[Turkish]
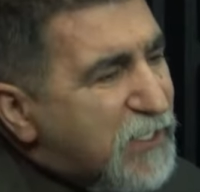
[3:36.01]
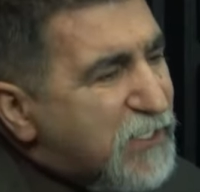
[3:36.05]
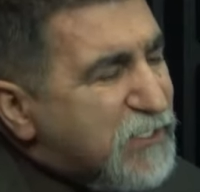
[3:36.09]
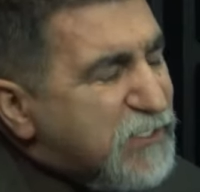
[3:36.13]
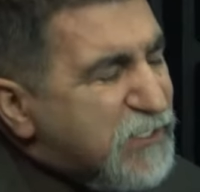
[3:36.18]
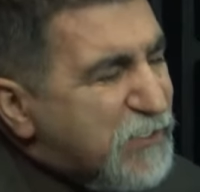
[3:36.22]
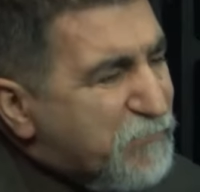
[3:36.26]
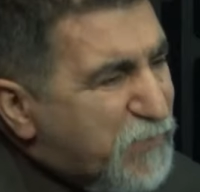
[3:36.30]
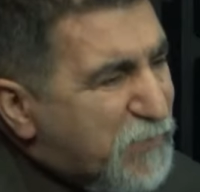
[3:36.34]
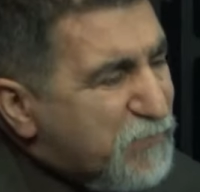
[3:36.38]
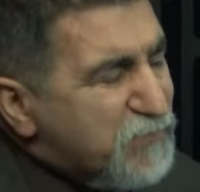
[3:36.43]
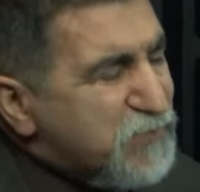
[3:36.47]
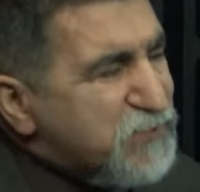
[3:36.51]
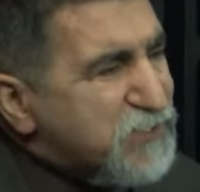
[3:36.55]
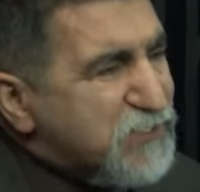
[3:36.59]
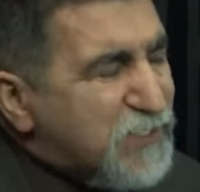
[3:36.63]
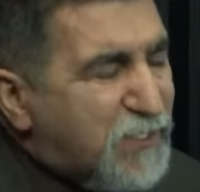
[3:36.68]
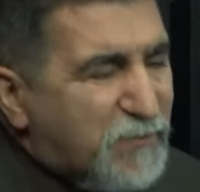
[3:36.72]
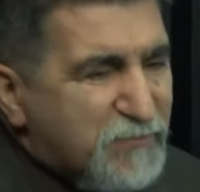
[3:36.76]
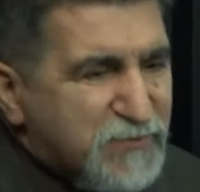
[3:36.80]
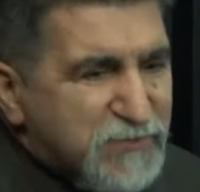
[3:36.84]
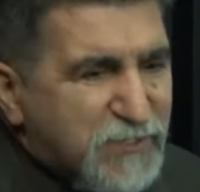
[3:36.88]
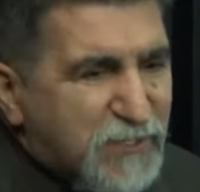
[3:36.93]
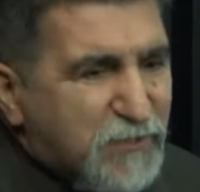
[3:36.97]

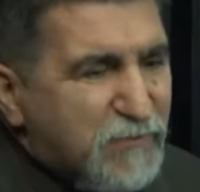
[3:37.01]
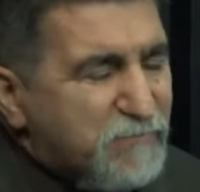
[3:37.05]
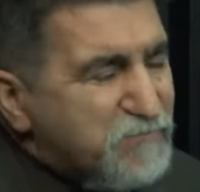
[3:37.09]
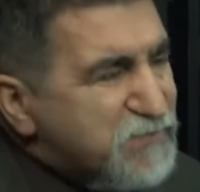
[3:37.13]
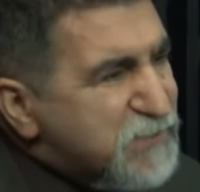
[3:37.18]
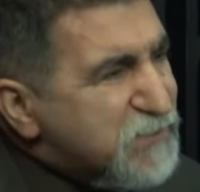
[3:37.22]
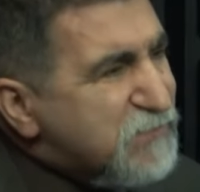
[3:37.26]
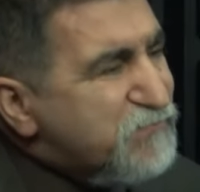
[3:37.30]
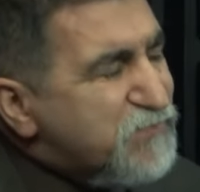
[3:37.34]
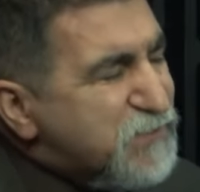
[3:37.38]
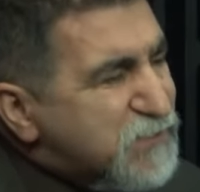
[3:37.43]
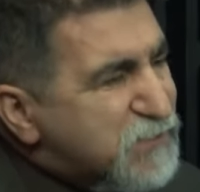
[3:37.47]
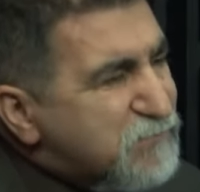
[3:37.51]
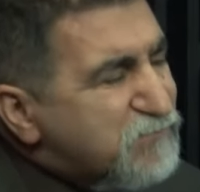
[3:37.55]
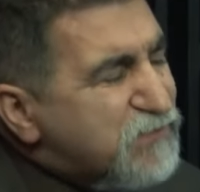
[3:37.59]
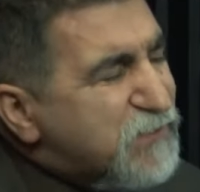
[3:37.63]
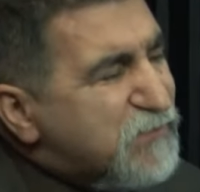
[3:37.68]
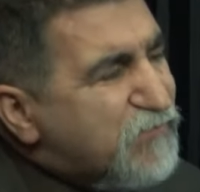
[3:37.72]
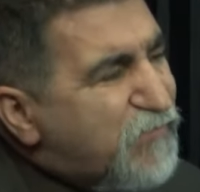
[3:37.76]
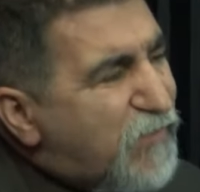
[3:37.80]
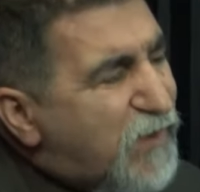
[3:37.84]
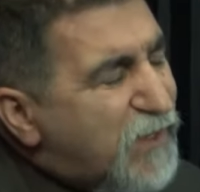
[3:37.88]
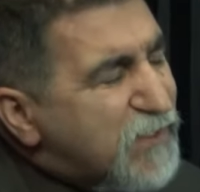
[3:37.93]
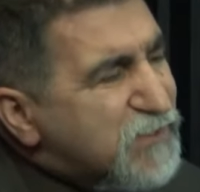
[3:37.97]
Yapamayacağımız yani bizim bizim bir
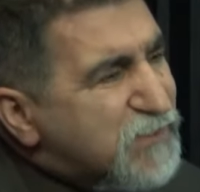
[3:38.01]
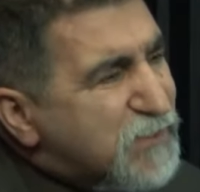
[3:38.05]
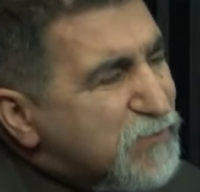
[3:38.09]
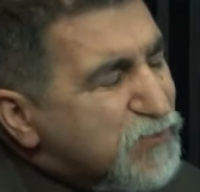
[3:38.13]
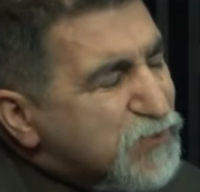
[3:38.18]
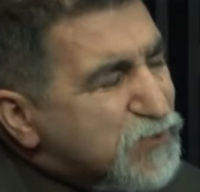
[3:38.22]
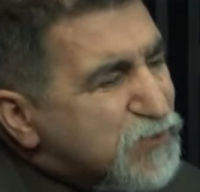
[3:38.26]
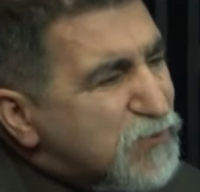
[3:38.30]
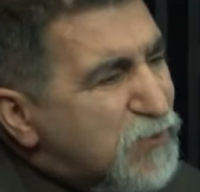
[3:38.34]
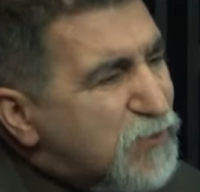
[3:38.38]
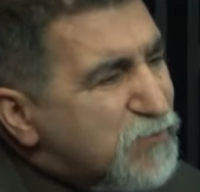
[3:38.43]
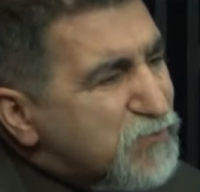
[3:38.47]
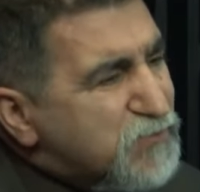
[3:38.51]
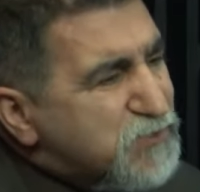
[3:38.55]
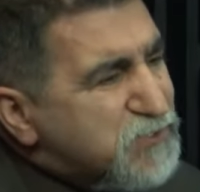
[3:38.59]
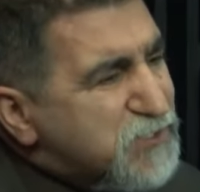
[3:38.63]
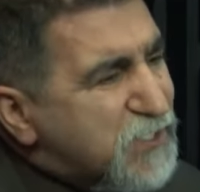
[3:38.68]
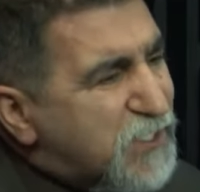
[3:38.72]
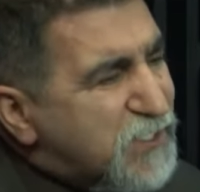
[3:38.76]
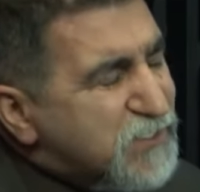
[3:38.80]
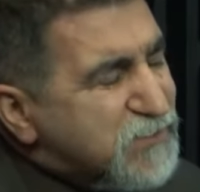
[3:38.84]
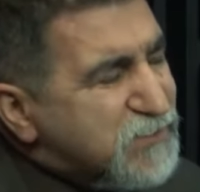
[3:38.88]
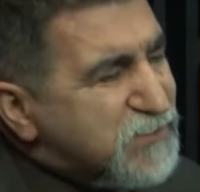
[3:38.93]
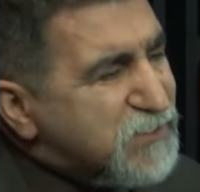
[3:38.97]
faydamızın
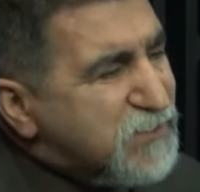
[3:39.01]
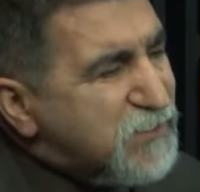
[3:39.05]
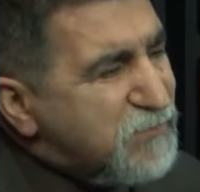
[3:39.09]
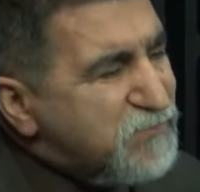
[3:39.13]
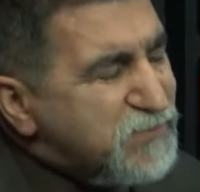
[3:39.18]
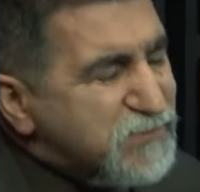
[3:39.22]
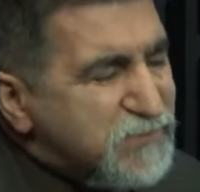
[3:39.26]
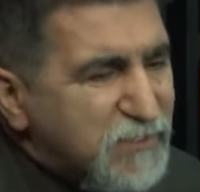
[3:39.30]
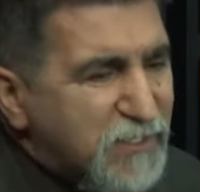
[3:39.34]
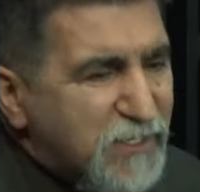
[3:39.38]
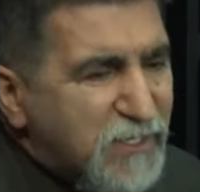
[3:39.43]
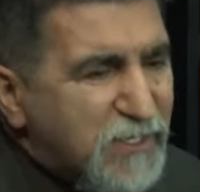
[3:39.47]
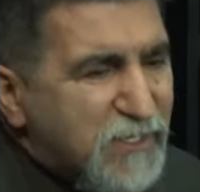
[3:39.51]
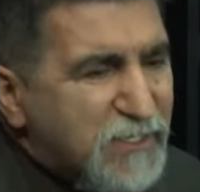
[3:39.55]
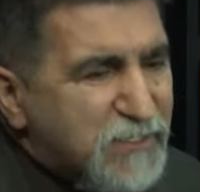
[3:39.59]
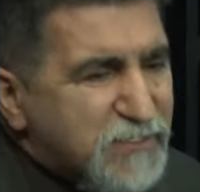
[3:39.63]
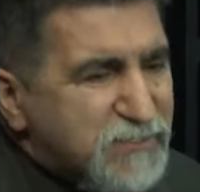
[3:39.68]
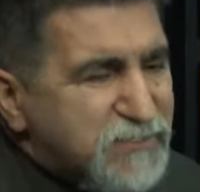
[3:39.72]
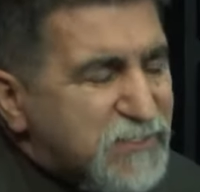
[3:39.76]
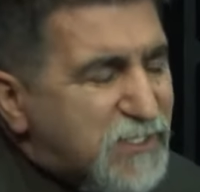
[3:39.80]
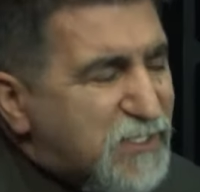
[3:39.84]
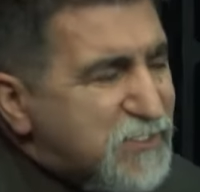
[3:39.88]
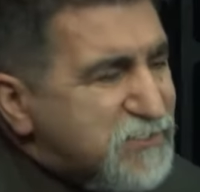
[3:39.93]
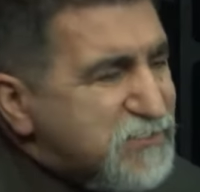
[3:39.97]
olmayacağı hastaya biz
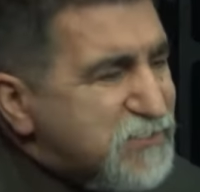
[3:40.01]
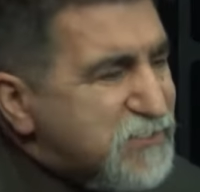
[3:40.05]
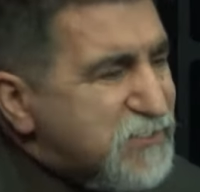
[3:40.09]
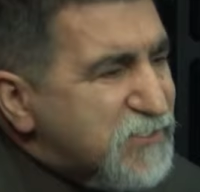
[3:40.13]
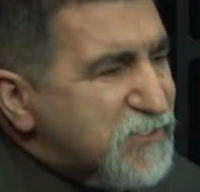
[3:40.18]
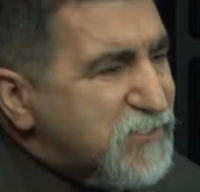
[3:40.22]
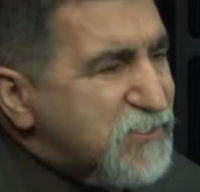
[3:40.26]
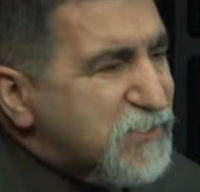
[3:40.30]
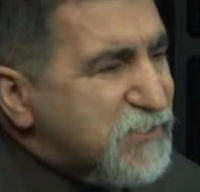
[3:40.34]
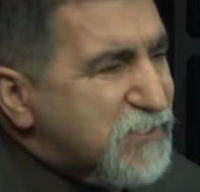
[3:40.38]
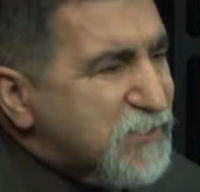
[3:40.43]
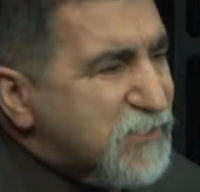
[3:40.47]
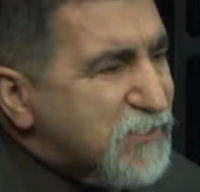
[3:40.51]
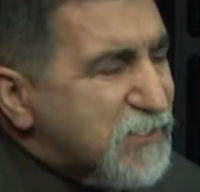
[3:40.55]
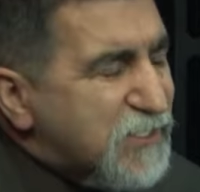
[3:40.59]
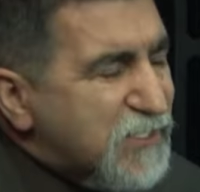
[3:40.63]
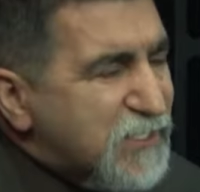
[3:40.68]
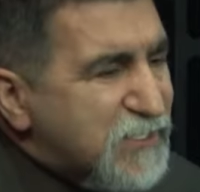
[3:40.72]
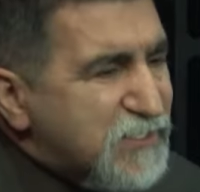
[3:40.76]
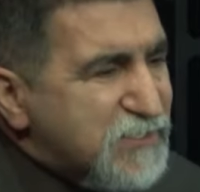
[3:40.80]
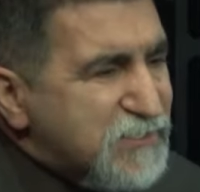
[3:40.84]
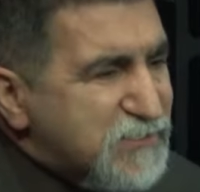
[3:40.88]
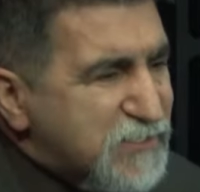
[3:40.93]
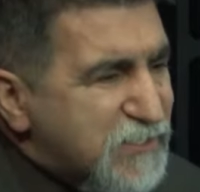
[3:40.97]
sadece dedik ki
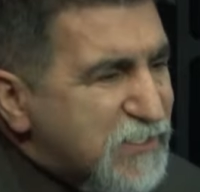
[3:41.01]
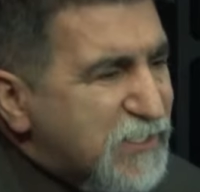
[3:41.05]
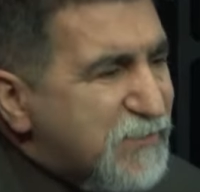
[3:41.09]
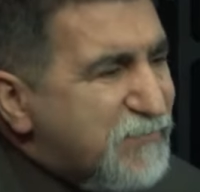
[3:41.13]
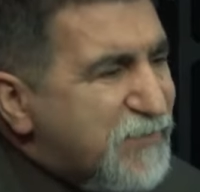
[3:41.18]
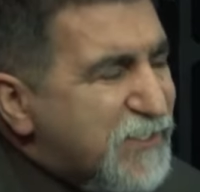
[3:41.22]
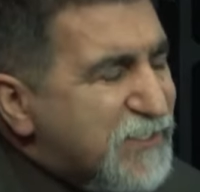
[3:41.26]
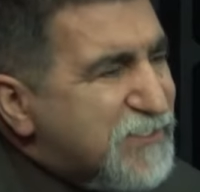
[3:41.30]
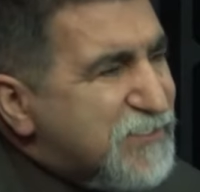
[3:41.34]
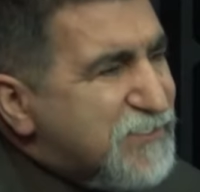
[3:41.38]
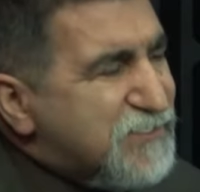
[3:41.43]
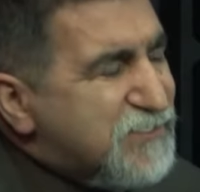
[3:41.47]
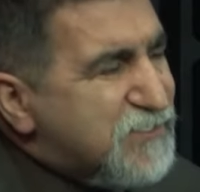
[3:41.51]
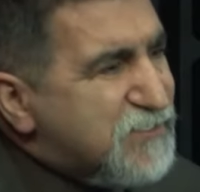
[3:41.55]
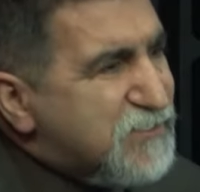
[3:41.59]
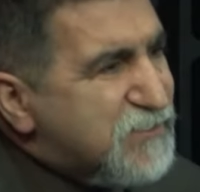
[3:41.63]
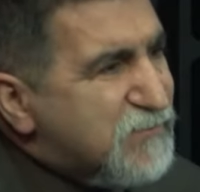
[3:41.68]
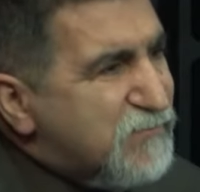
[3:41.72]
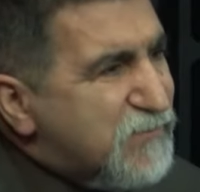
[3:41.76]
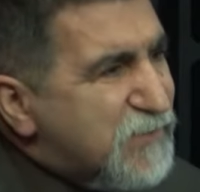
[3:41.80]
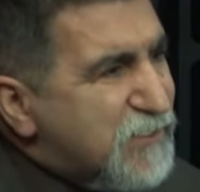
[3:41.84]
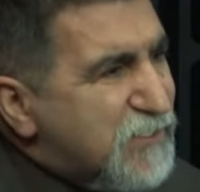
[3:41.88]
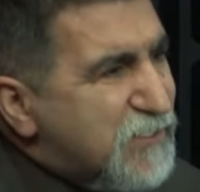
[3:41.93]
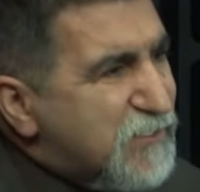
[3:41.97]
size yemek
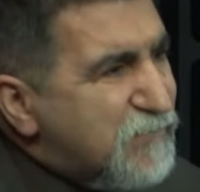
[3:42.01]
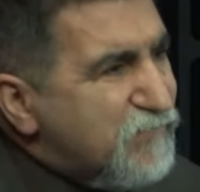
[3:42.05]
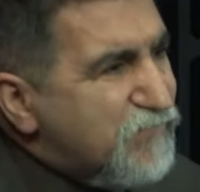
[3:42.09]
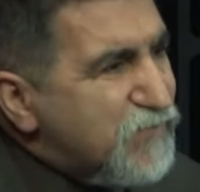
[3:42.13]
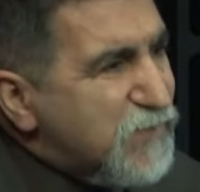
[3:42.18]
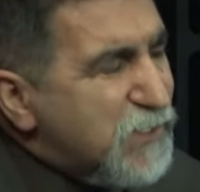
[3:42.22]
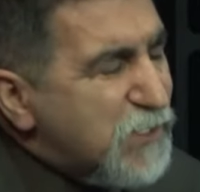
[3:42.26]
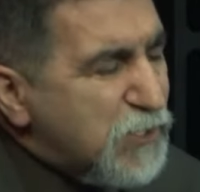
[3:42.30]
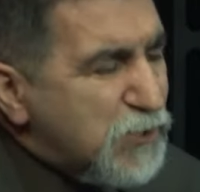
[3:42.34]
listesi verelim.